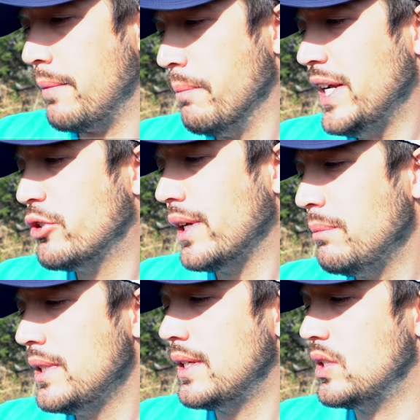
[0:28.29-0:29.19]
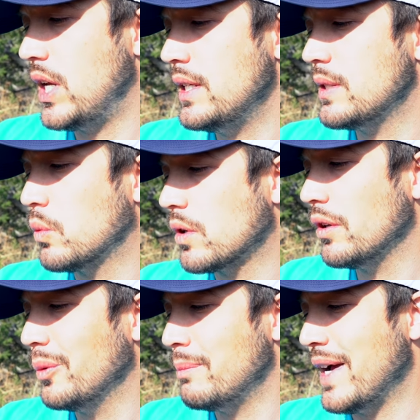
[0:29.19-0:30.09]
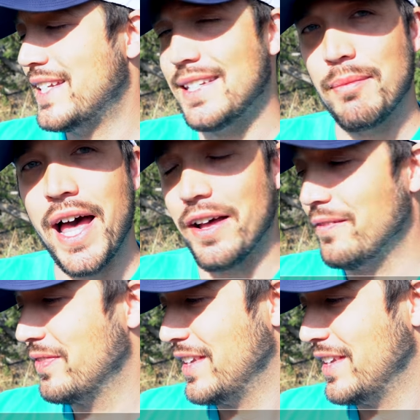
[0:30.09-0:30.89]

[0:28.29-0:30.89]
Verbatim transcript: My dream is to change the world with my smile。